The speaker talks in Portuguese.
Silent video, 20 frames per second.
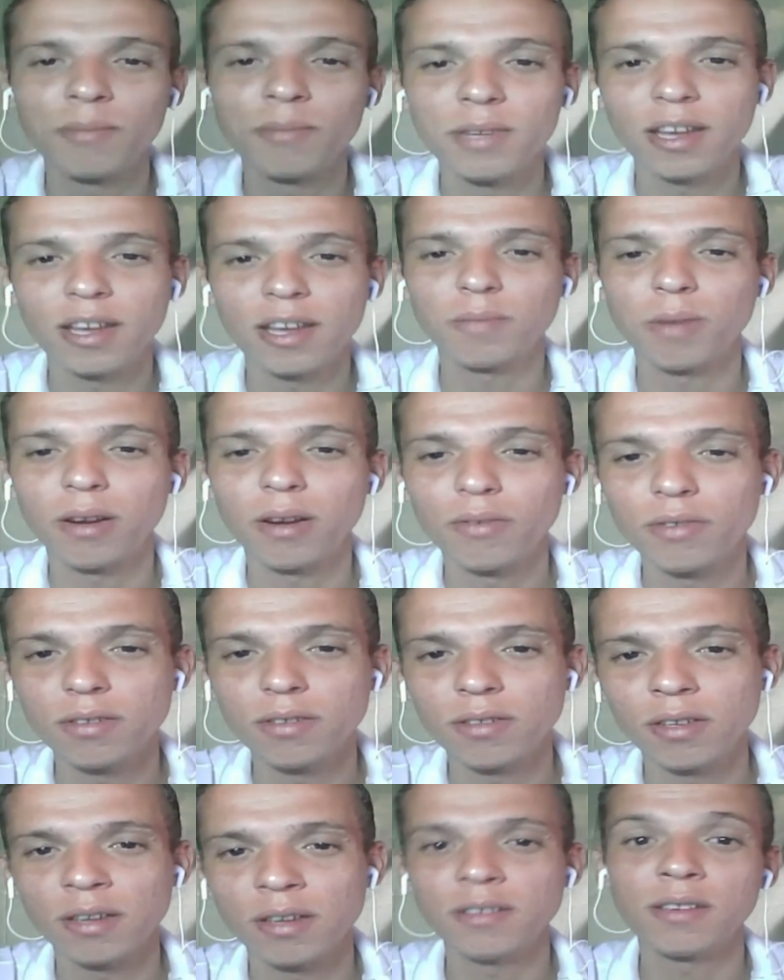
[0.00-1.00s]
Amnésia para
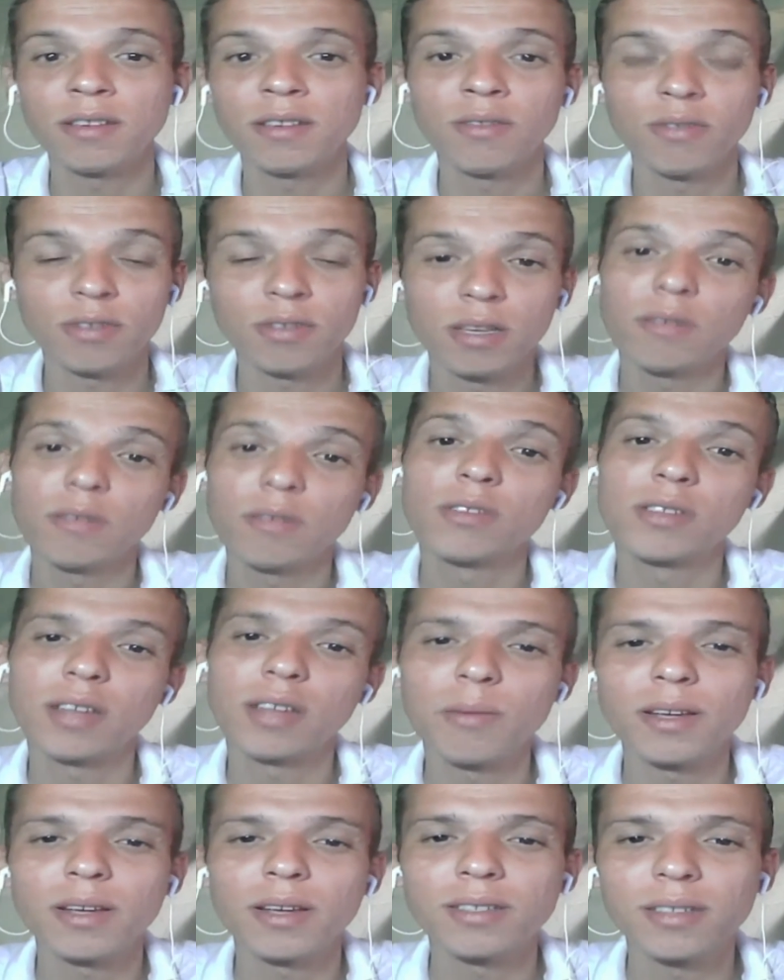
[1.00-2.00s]
vocês. E vocês
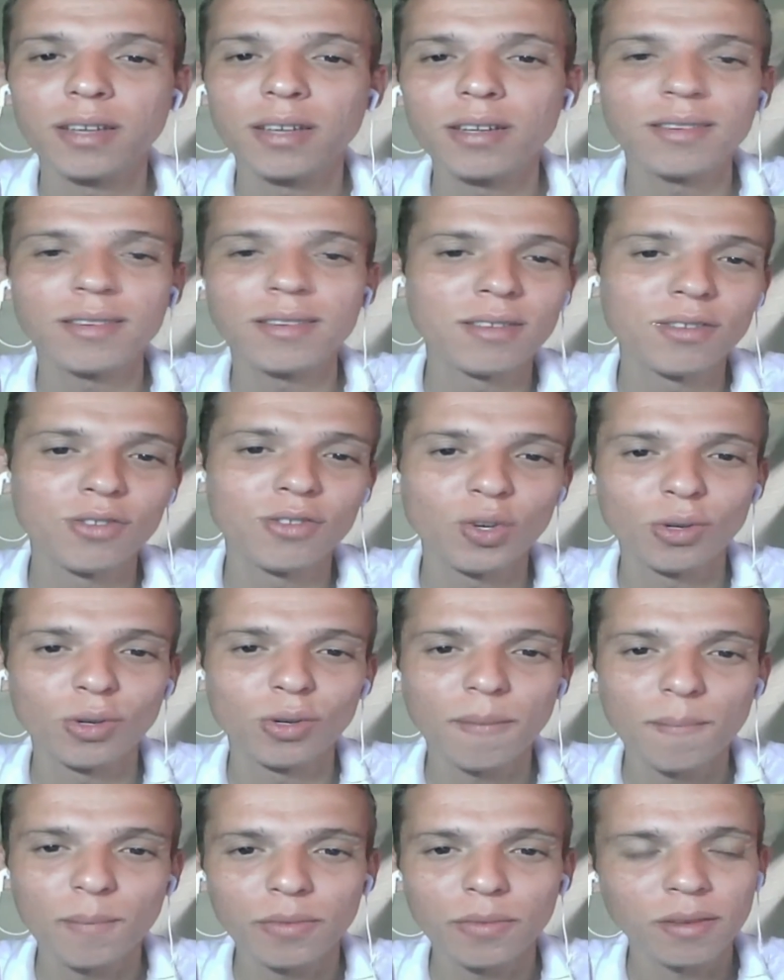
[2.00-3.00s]
gostaram bastante desse
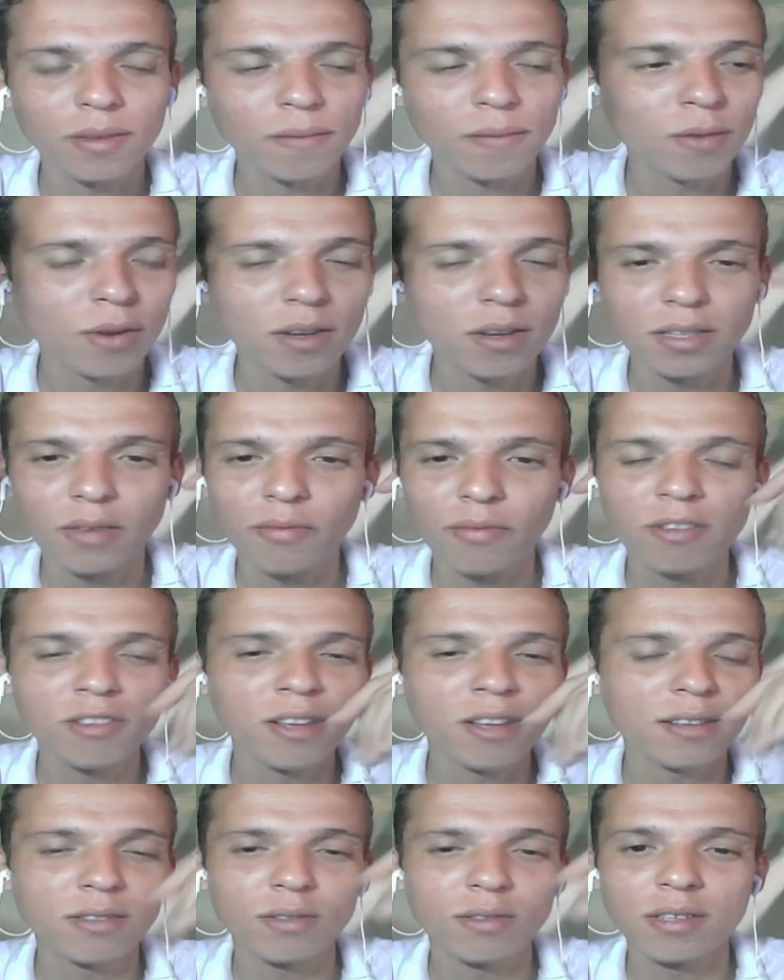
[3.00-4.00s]
jogo. Nossa, as
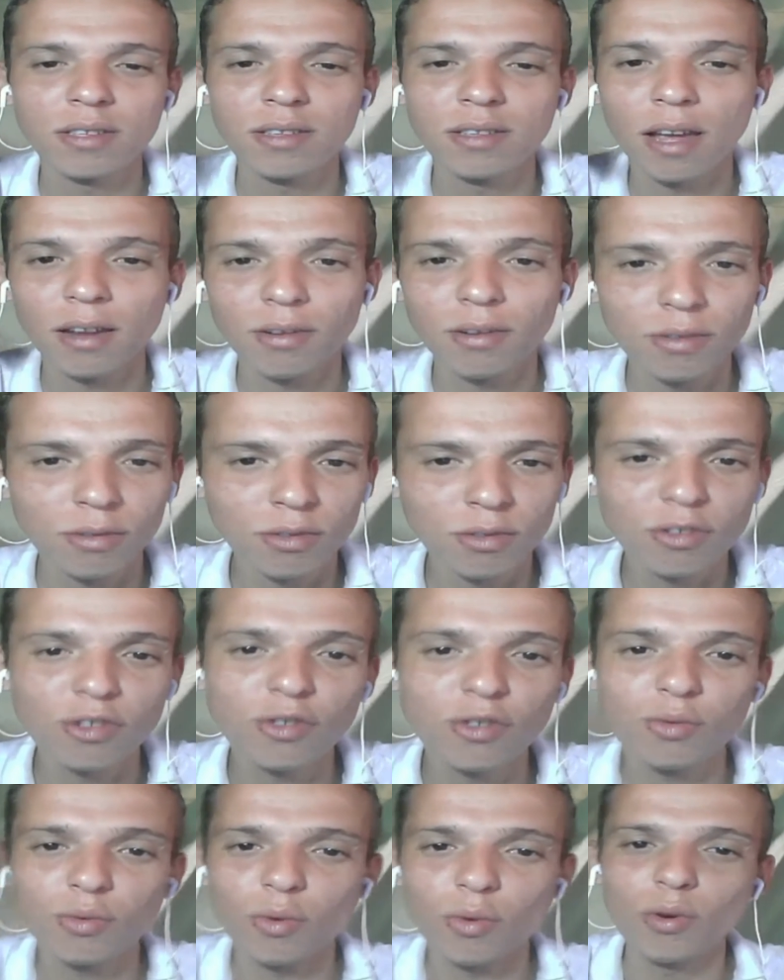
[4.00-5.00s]
ações deram
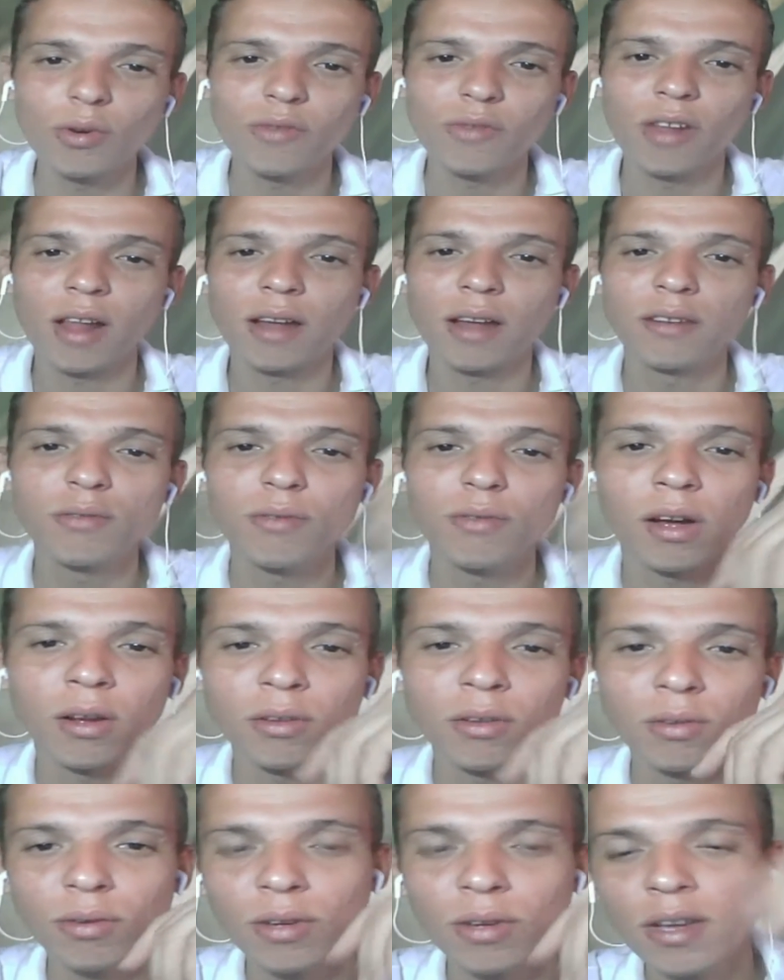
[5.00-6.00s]
estouro, foi lá no
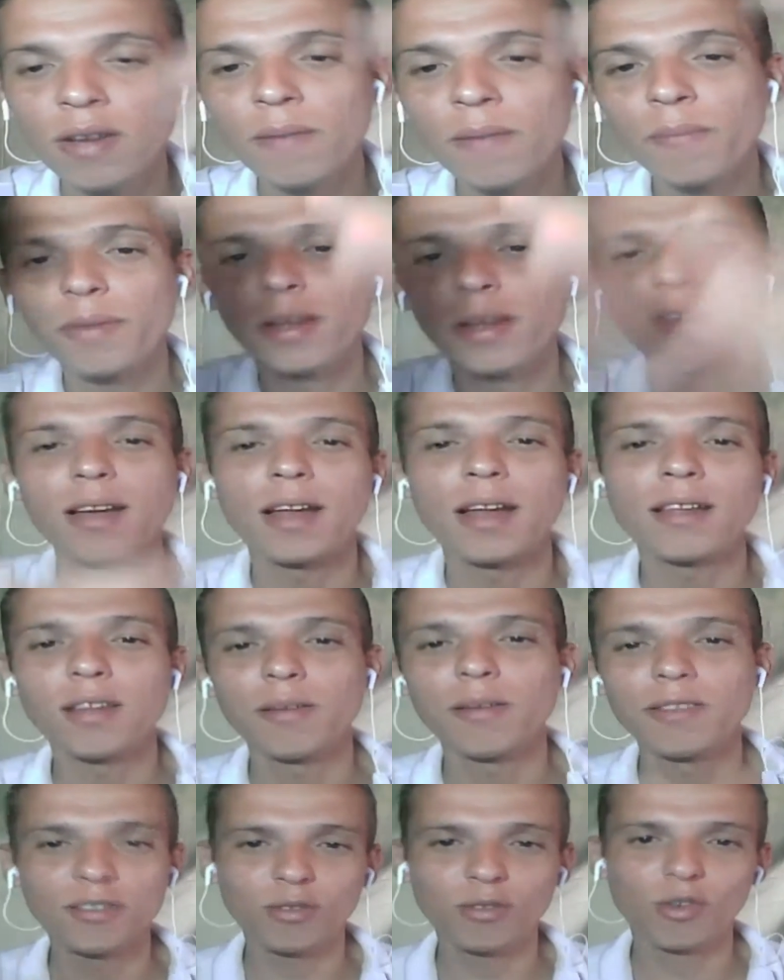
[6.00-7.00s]
alto. Beleza,
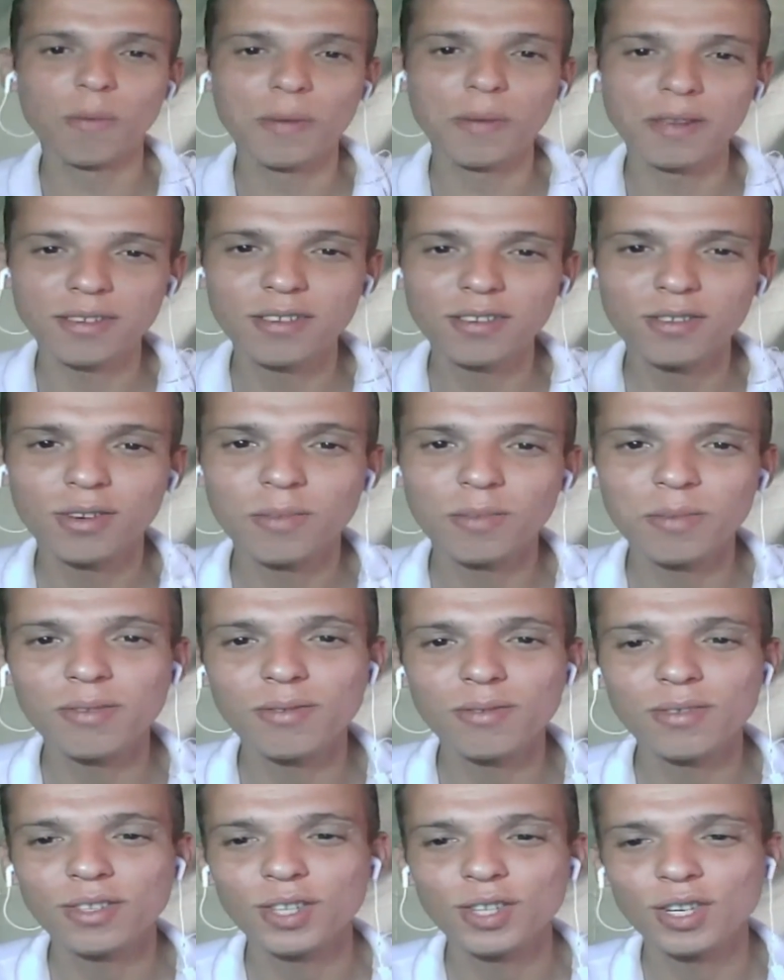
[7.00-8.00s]
Então desculpa esse jogo
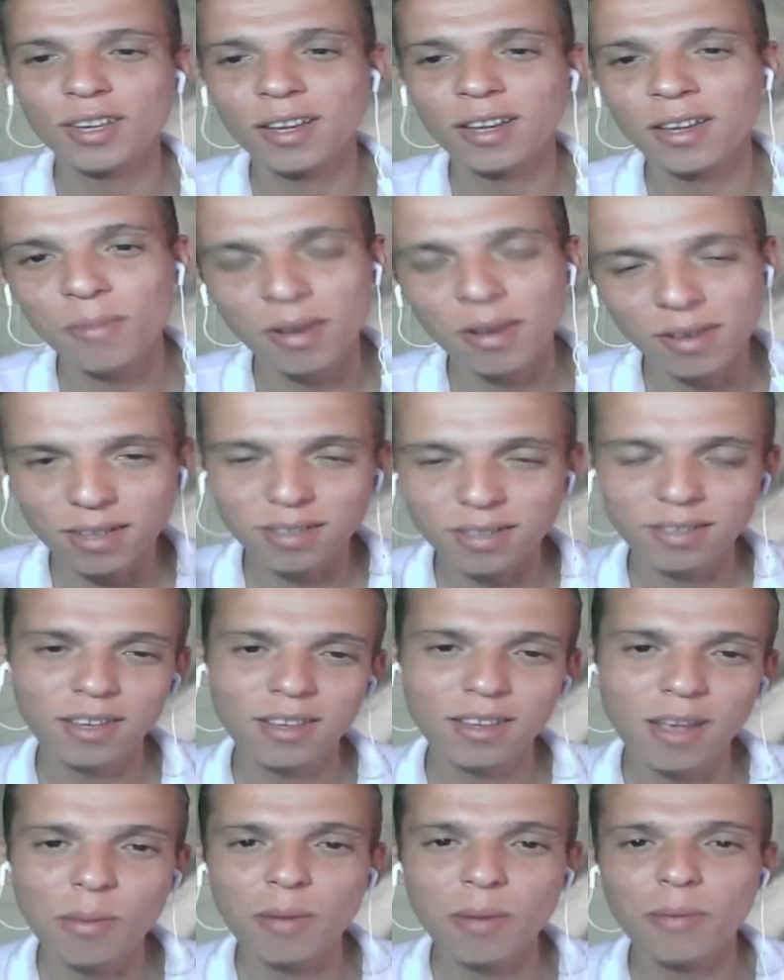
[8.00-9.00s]
bem curtinho aí, mas
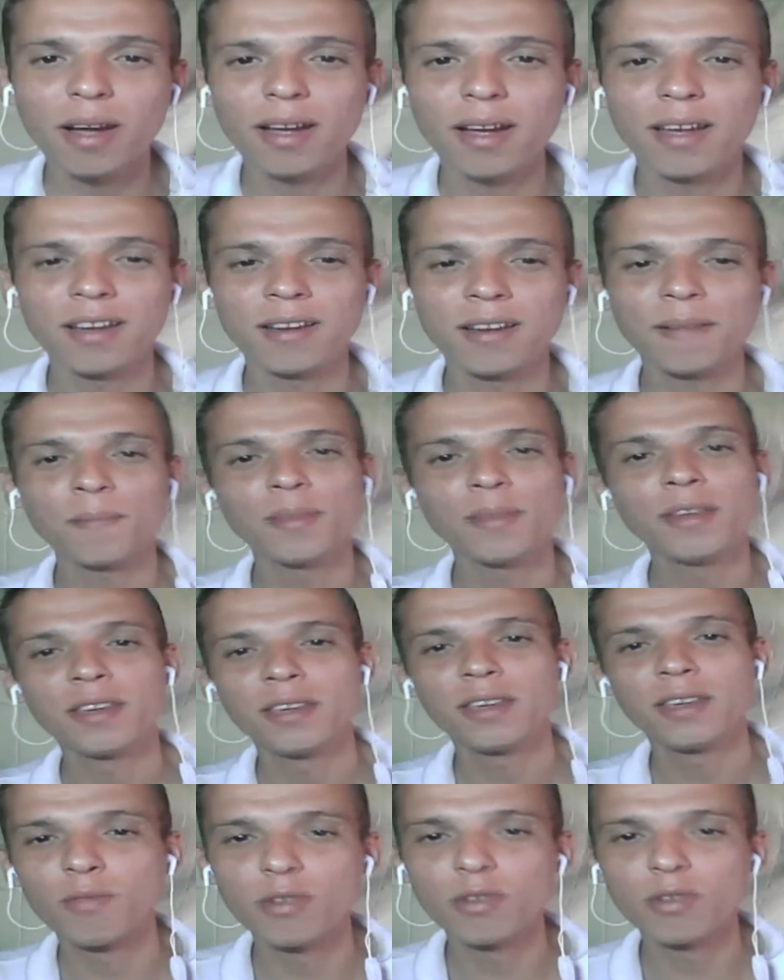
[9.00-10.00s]
assista, é bem bacana.
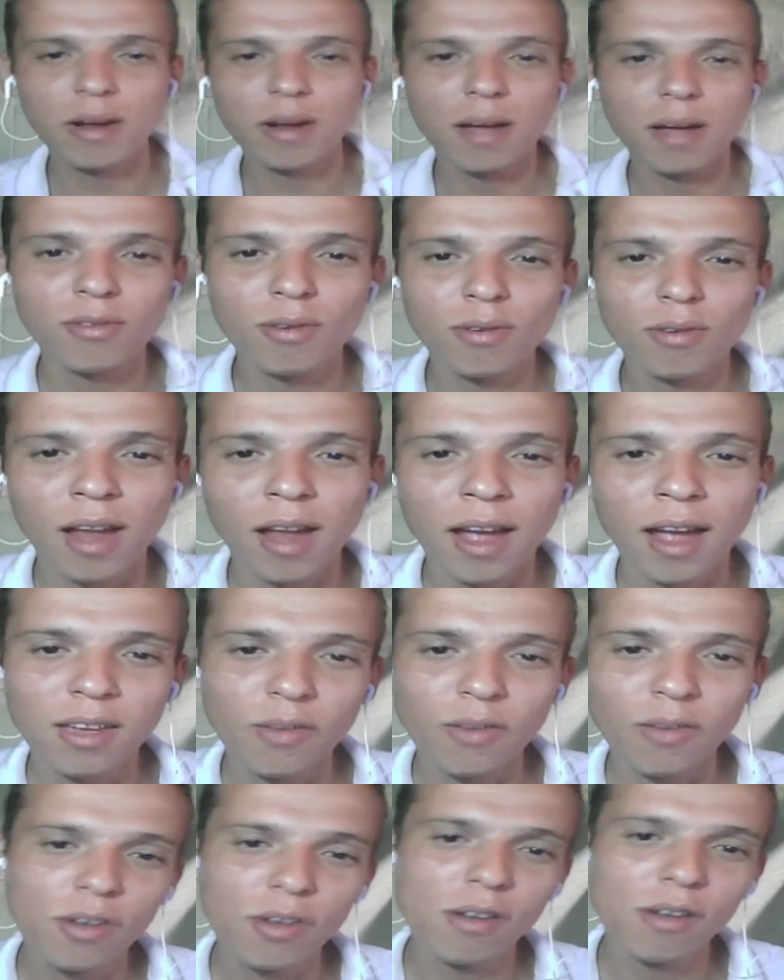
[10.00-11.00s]
E muito obrigado pelo seu
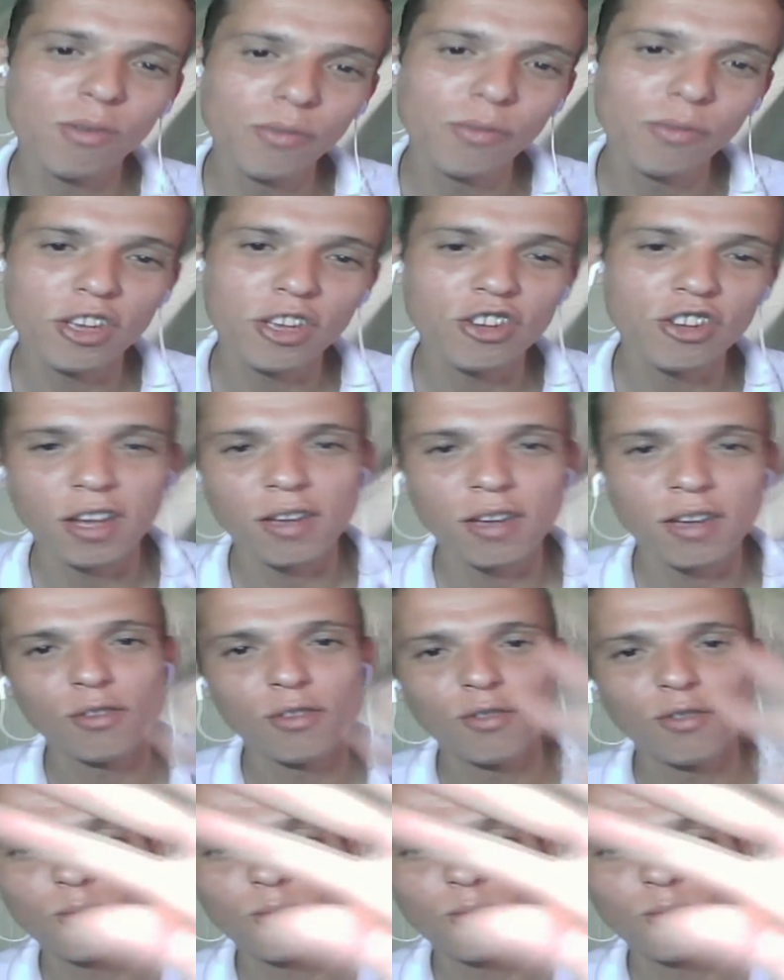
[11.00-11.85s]
like. Fica com o vídeo aí.